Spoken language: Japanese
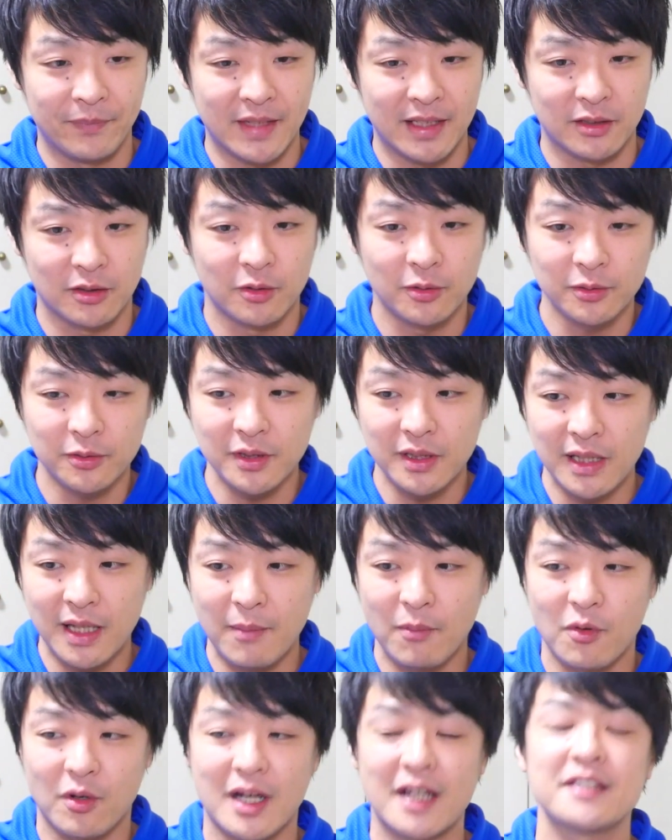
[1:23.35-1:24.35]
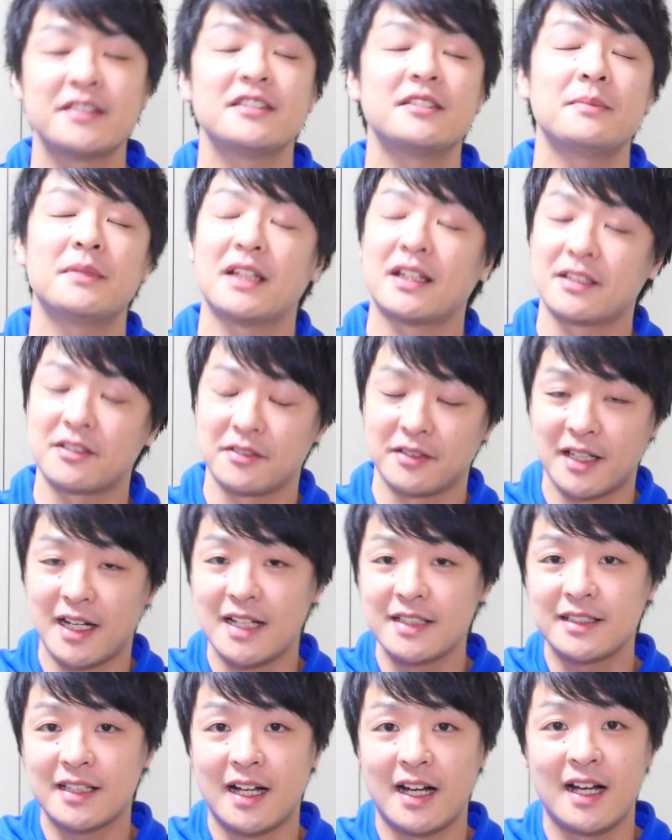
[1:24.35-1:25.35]
えーと、本当にねもう缶詰なんですよね
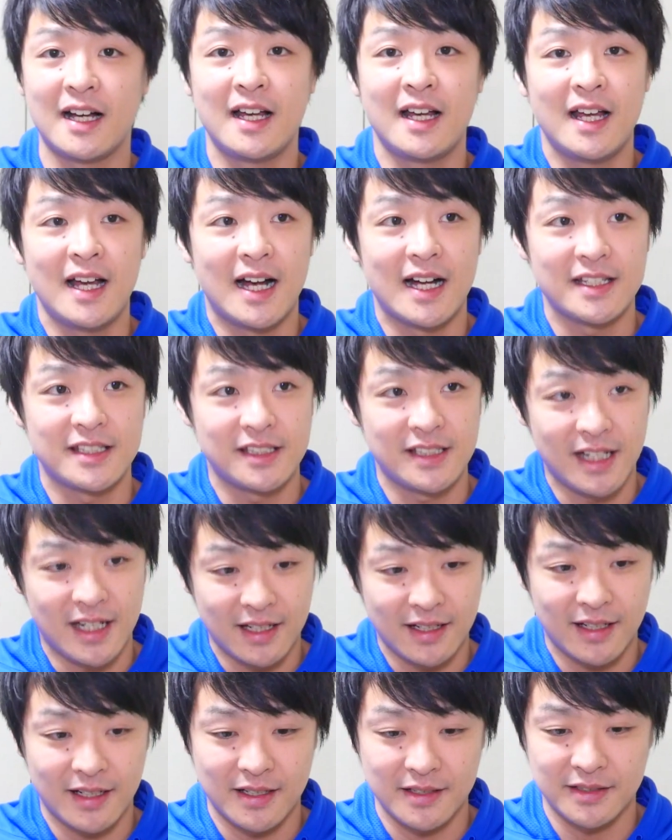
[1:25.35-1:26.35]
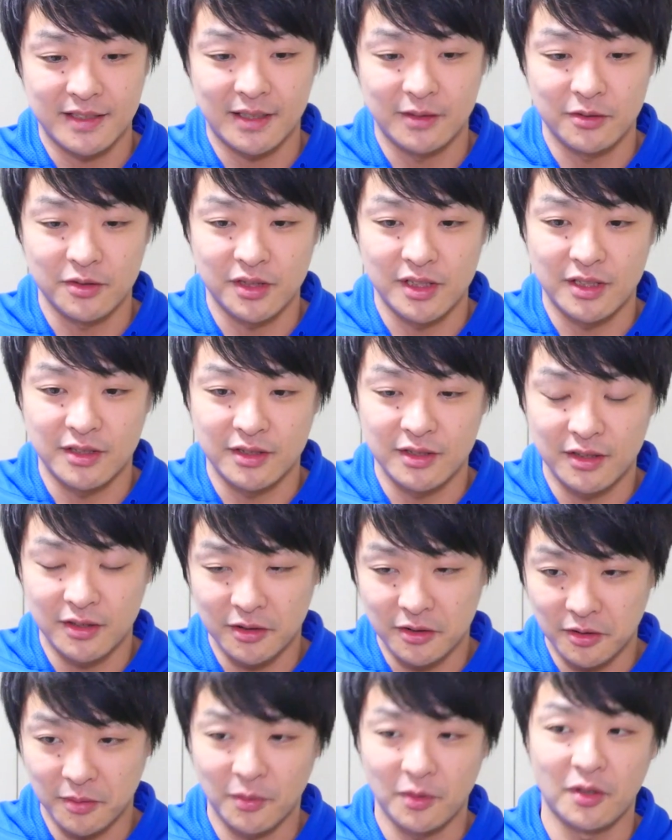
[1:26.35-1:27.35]
朝8時半からスタートして
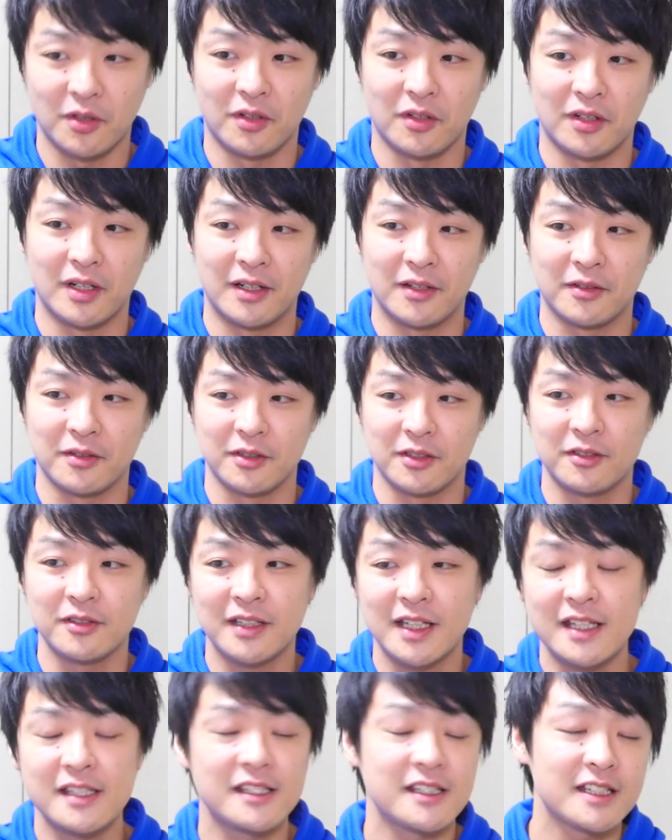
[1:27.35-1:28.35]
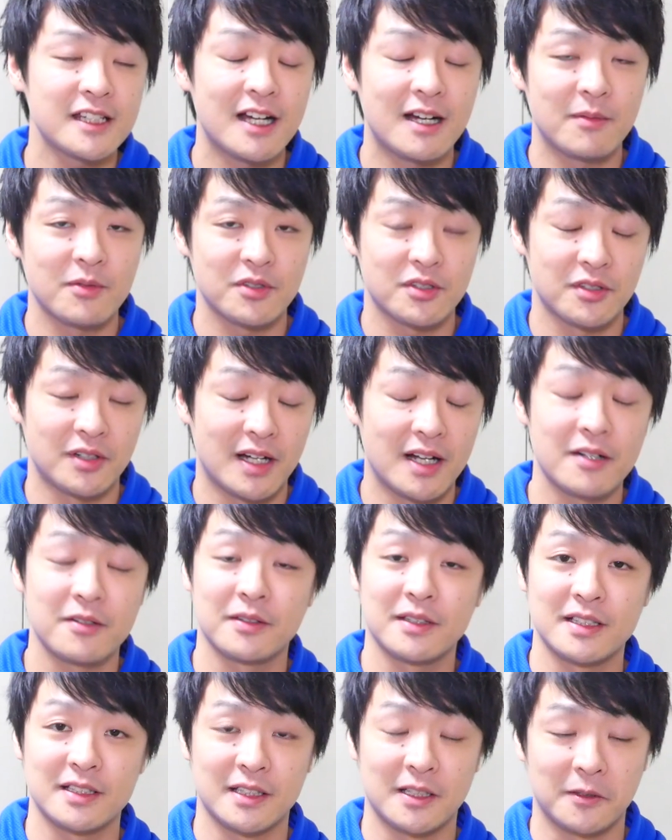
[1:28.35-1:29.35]
ずっともうあの休憩1時間はもちろんあ
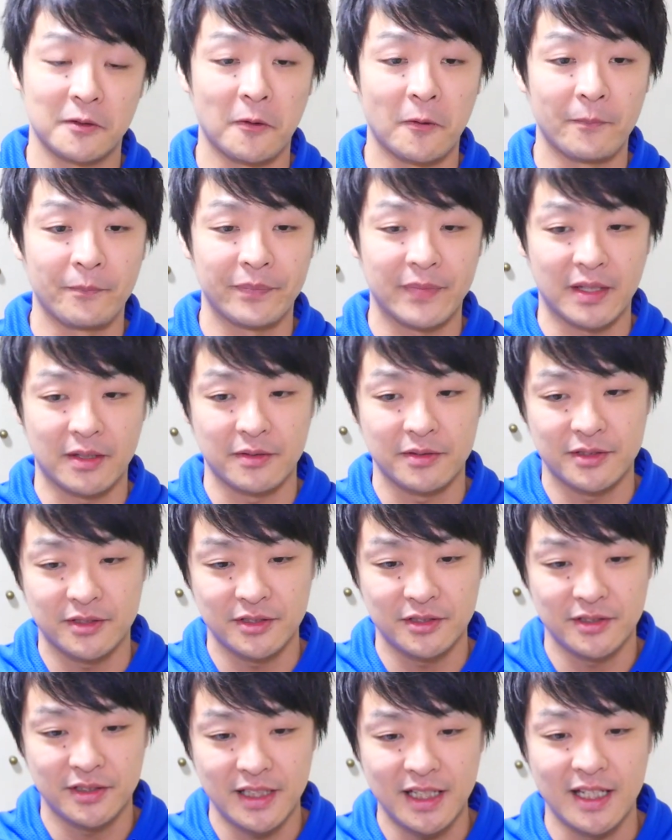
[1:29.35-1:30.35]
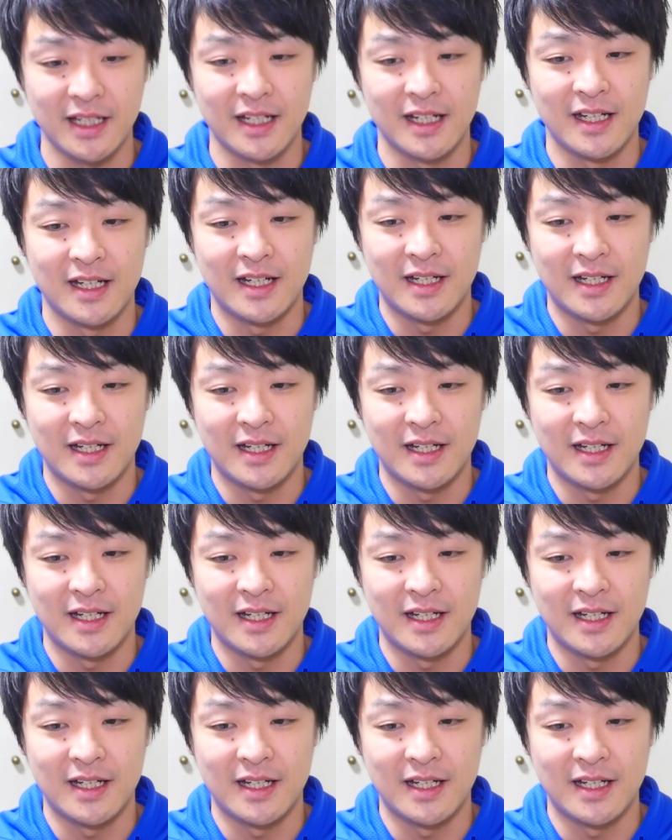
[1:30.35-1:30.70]
るんですけどなんか普通に、